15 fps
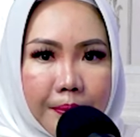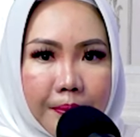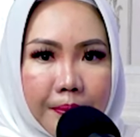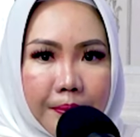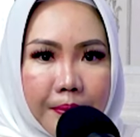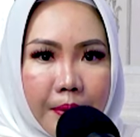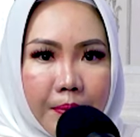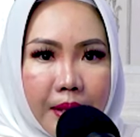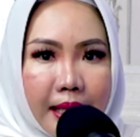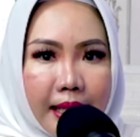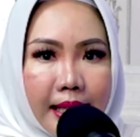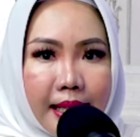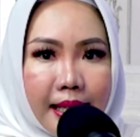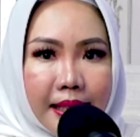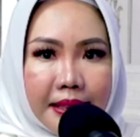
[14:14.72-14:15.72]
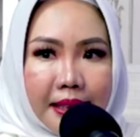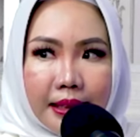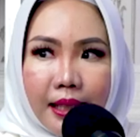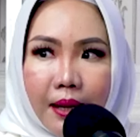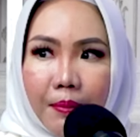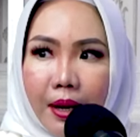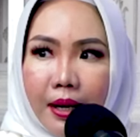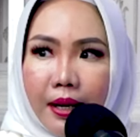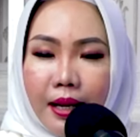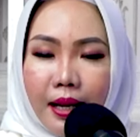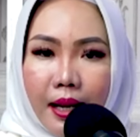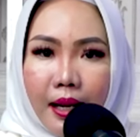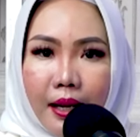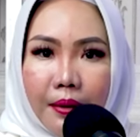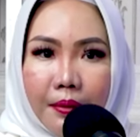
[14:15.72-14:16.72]
memiliki kerjasama
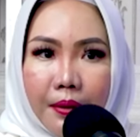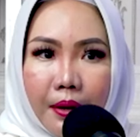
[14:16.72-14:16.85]
dengan